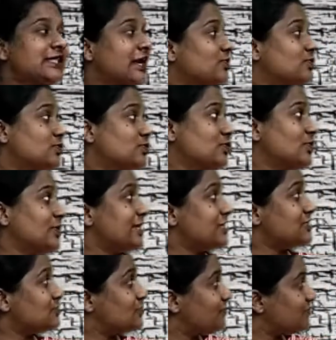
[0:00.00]
দেখো তো
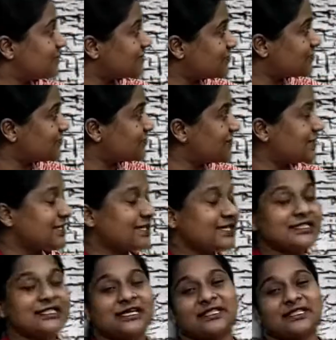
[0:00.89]
এই ছবিতে তোমরা কি
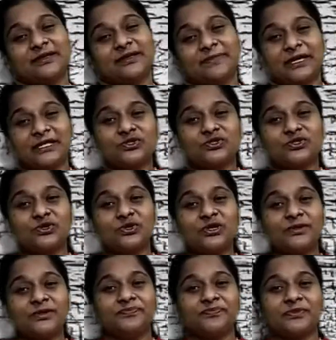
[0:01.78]
দেখতে পাচ্ছ
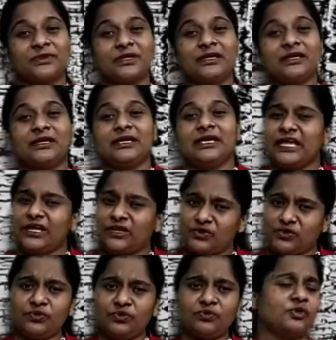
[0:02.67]

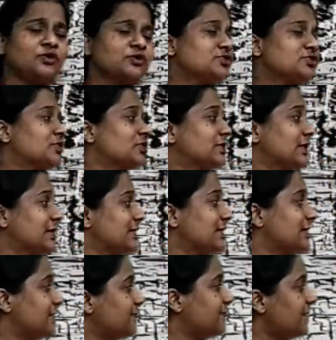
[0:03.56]
একটু মনোযোগ দিয়ে
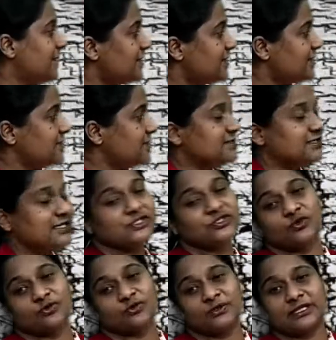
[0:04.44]
দেখবা হ্যাঁ যে এই
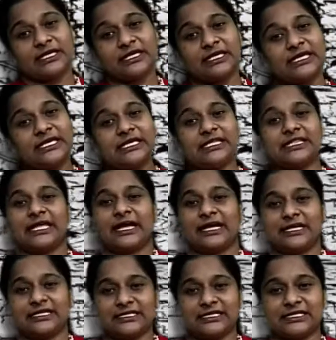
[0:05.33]
ছবিতে কি
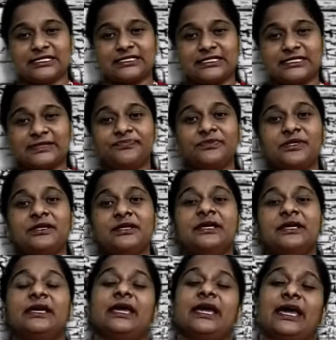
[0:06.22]
দেখা যাচ্ছে
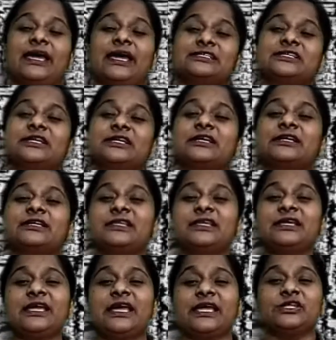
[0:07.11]
হ্যাঁ
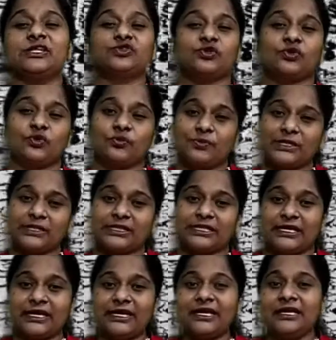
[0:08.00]
শিক্ষার্থী এই ছবিতে